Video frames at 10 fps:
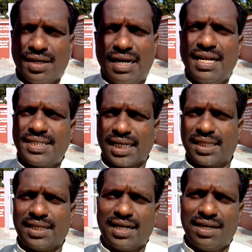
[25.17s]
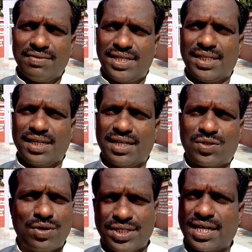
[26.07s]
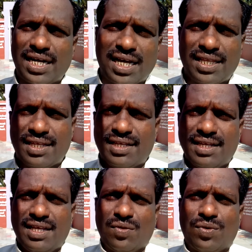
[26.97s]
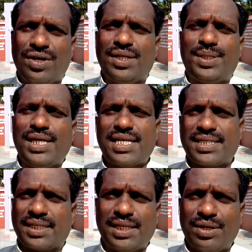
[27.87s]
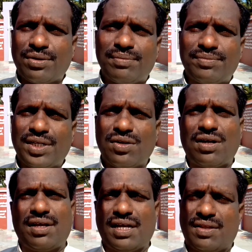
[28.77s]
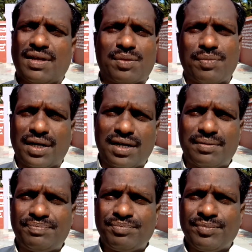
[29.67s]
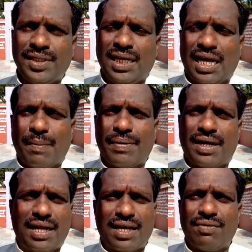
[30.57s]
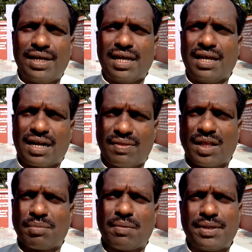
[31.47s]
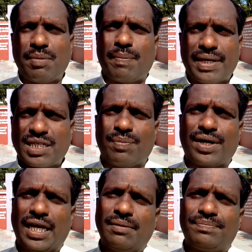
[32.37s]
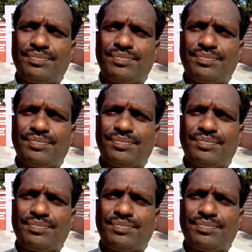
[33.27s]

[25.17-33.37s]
ரெண்டு சக் ரெண்டு விஷயத்துக்கு சொல்யூஷன் கிடையாது ஒன்று தீய சக்திக்கும் இன்னும் நான் இறந்த ஆத்மாக்கள் அப்போ நல்லா கவனிய இறந்தாத்மனை பற்றி இப்போ பேச போகிறேன்